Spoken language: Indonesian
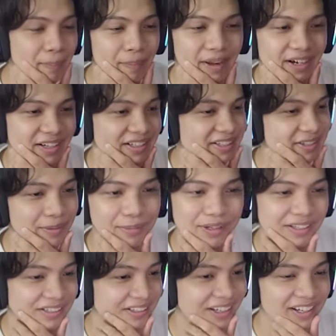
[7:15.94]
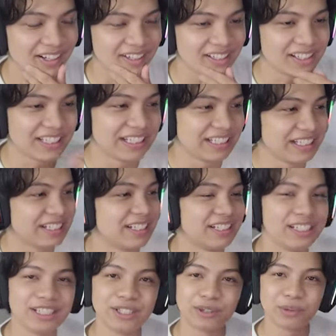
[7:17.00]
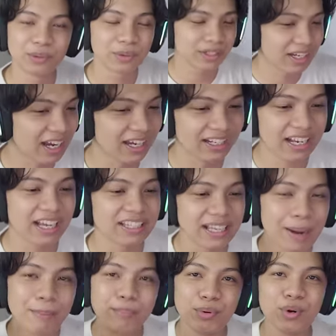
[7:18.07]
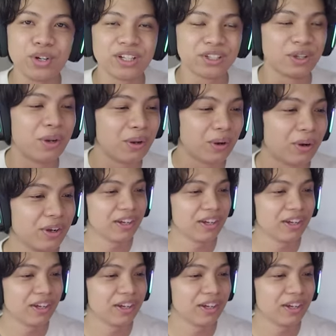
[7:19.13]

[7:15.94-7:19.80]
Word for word: Parah sih berantakannya ini jadi itu. Gak gak jambung gitu loh.